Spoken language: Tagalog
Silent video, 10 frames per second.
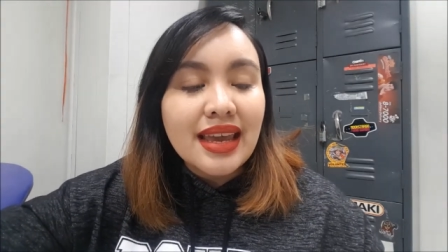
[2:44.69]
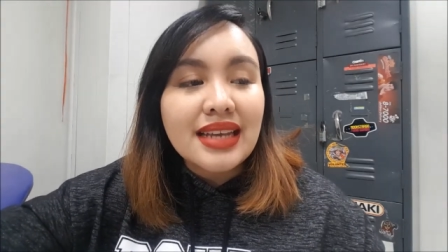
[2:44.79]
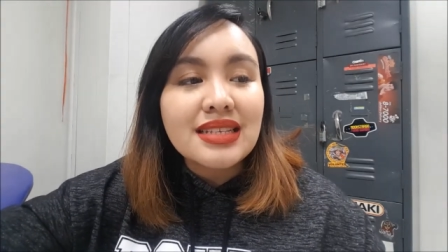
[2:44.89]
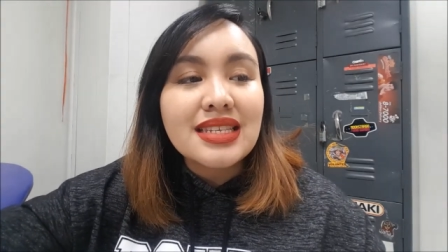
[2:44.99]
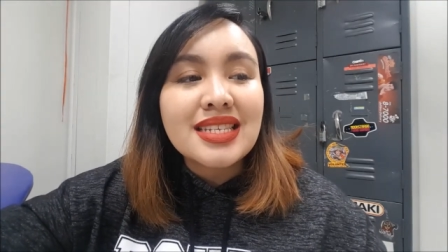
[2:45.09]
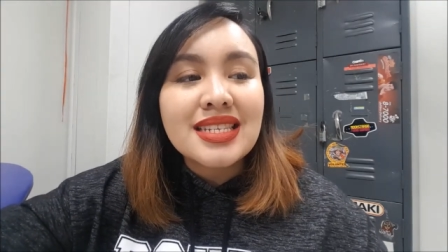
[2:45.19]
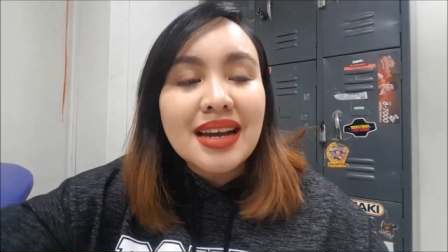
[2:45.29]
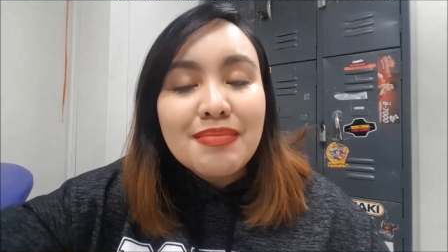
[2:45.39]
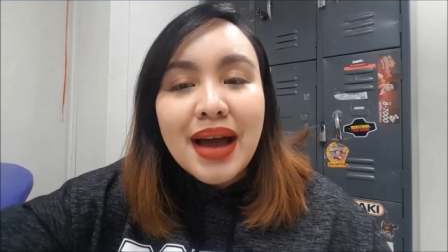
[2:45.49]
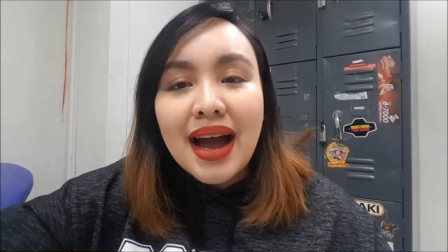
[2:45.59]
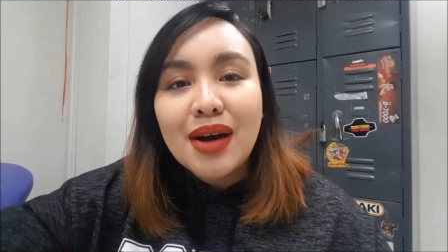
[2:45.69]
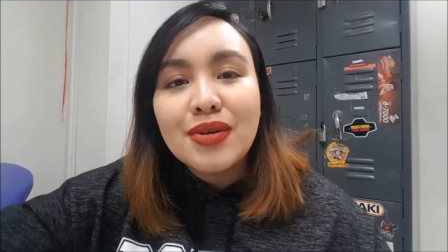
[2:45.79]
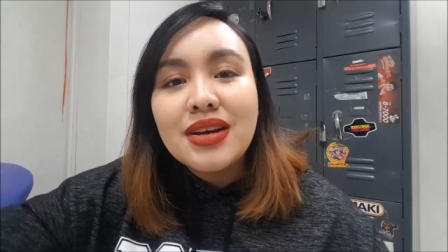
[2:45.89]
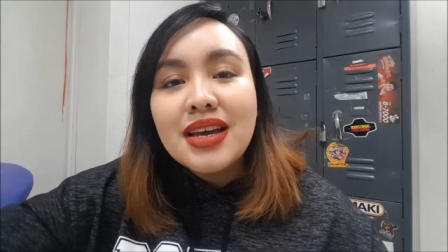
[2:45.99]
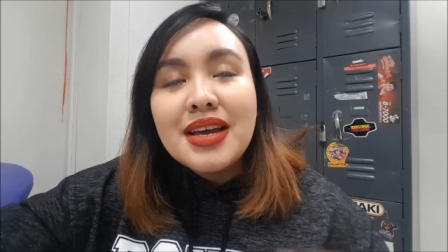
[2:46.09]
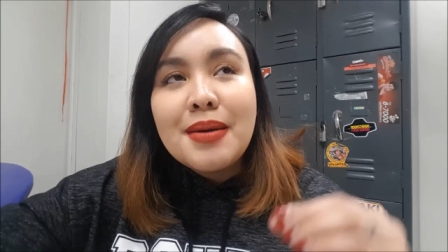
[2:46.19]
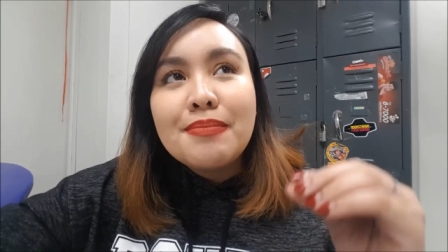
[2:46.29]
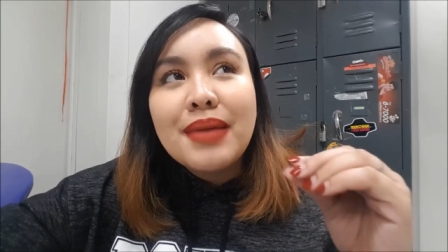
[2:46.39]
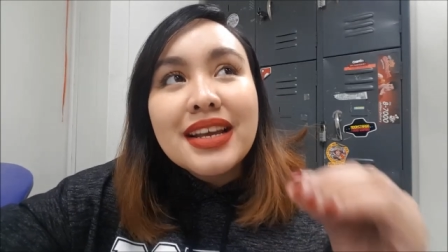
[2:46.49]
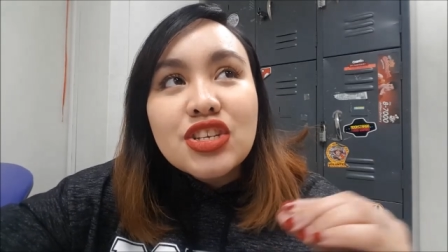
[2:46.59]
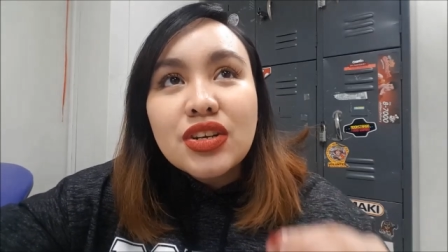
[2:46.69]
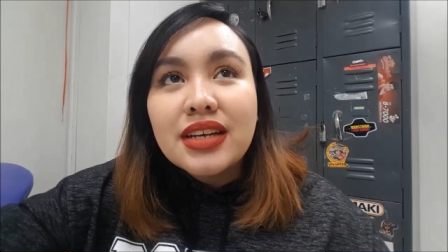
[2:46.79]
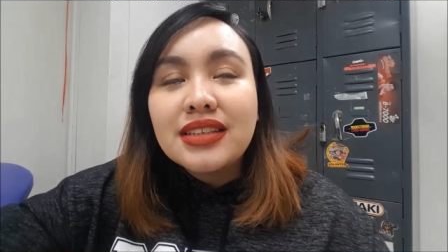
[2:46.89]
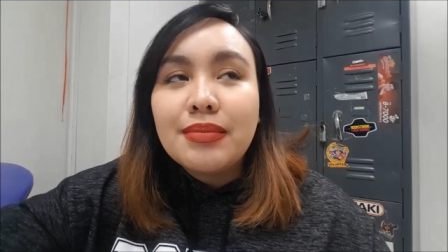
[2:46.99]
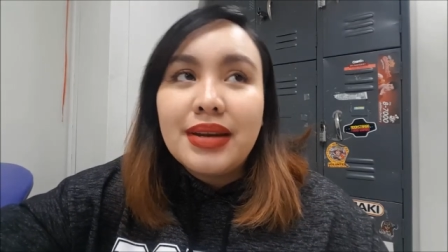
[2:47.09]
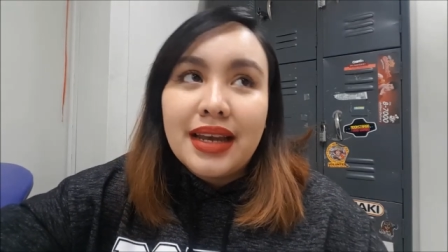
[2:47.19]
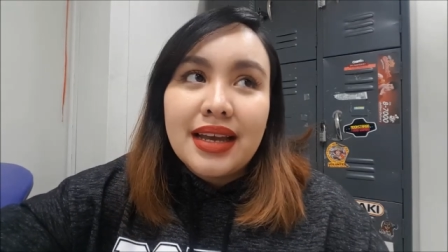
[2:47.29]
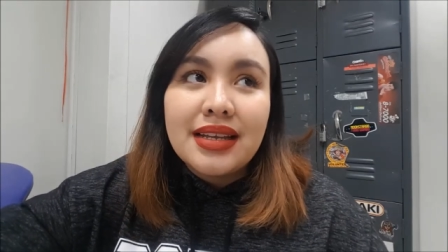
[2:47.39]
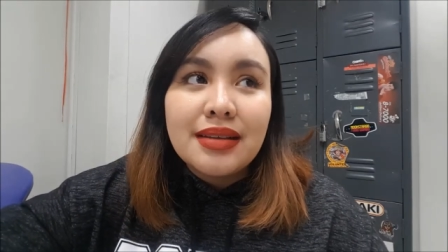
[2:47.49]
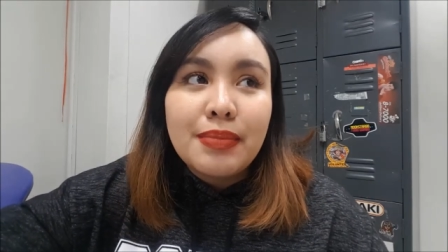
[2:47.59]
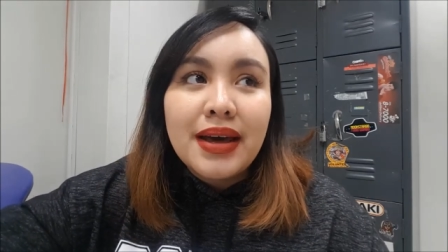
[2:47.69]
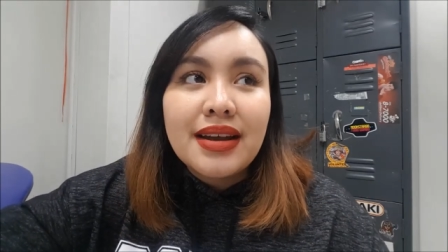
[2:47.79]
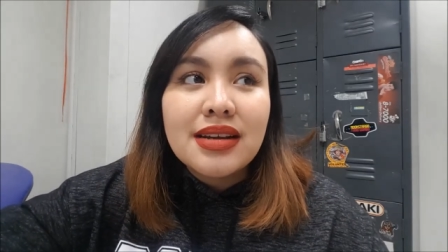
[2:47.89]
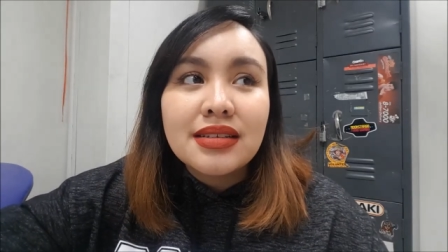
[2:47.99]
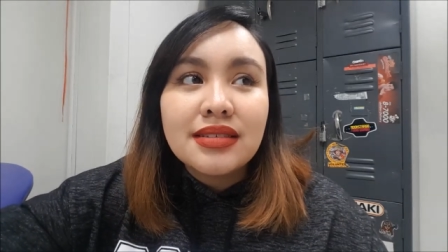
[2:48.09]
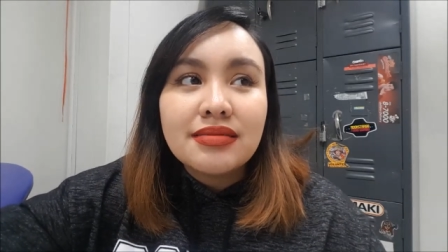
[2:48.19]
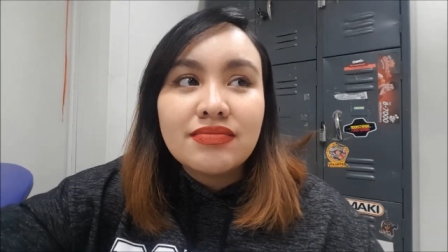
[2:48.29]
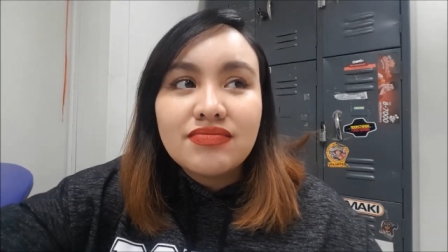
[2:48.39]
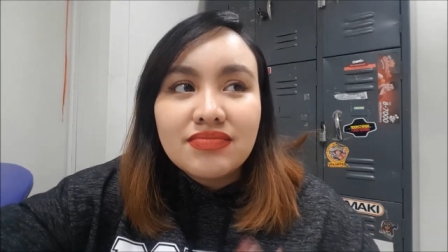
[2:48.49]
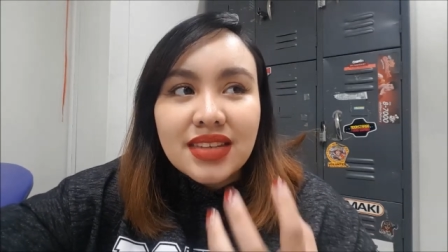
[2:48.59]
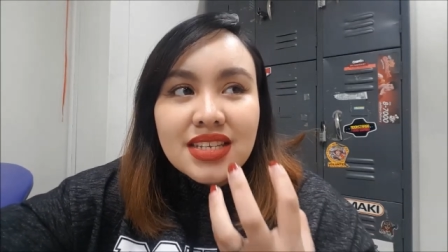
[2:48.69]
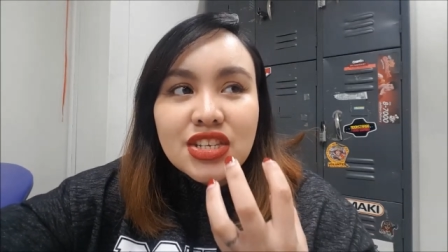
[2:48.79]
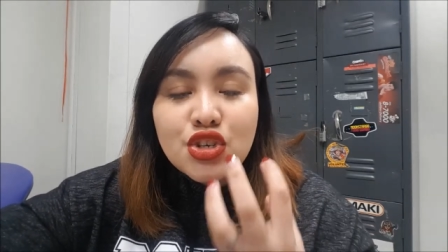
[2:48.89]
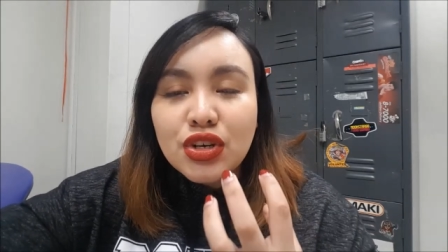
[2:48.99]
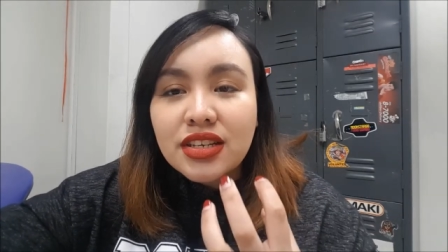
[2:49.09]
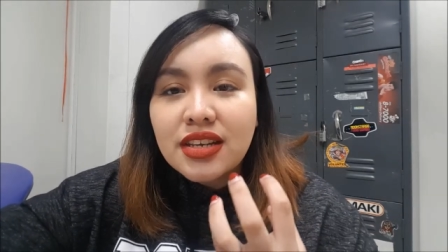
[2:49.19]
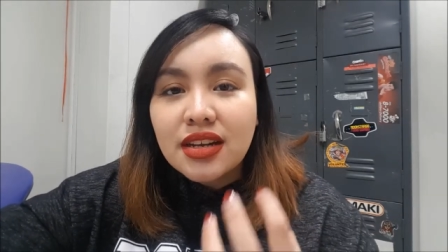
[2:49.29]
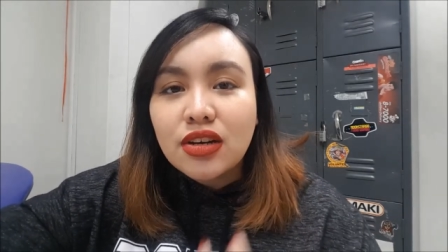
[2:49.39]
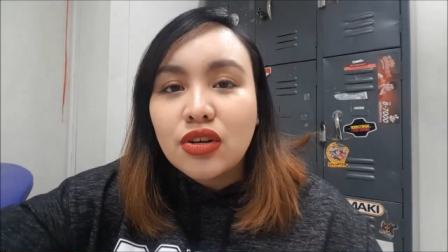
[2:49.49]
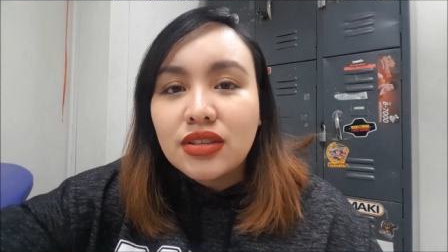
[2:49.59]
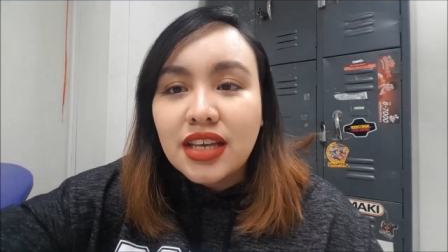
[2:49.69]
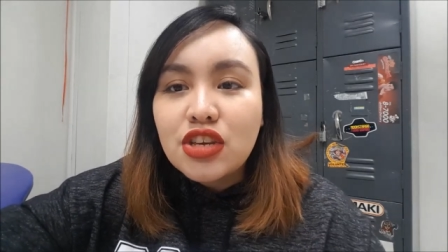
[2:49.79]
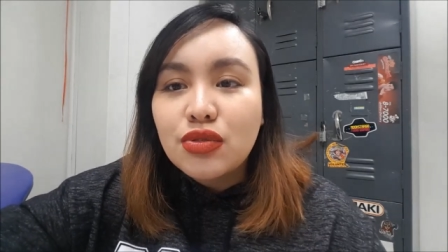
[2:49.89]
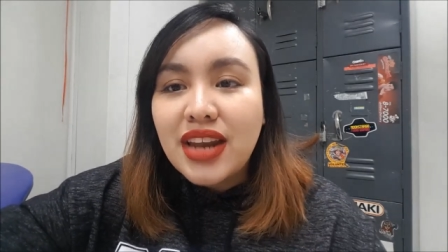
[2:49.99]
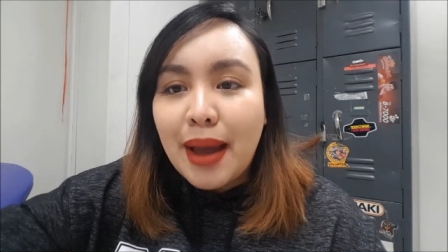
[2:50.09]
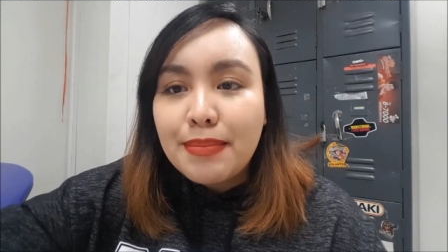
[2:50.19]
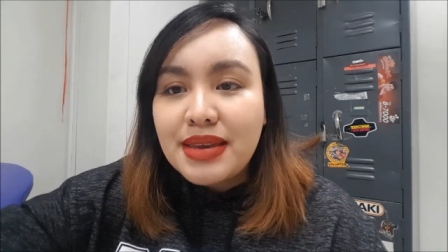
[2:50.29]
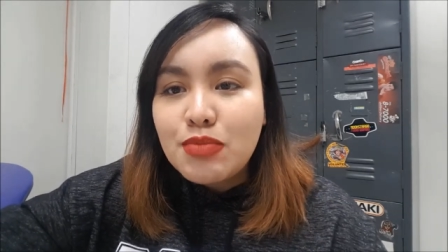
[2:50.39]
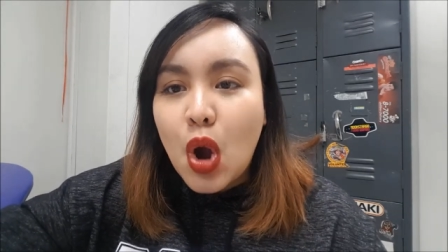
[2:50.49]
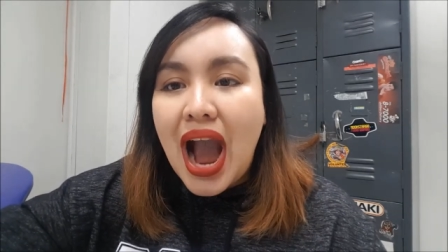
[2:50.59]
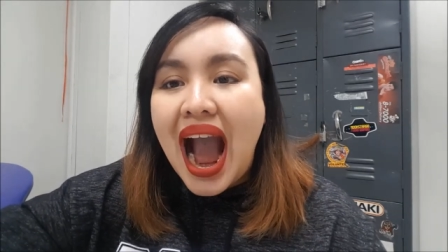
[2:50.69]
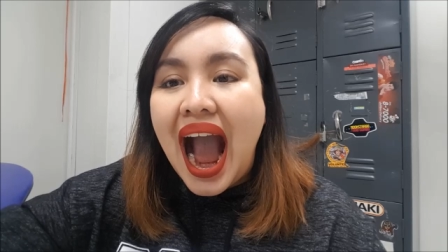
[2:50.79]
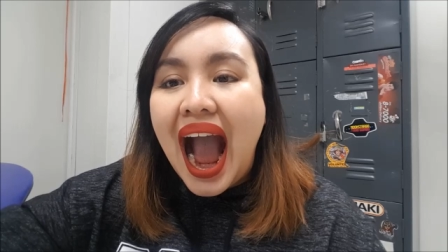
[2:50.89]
And somehow, medyo lang naman ah. Parang nasa-strict niya ng konti yung labi mo.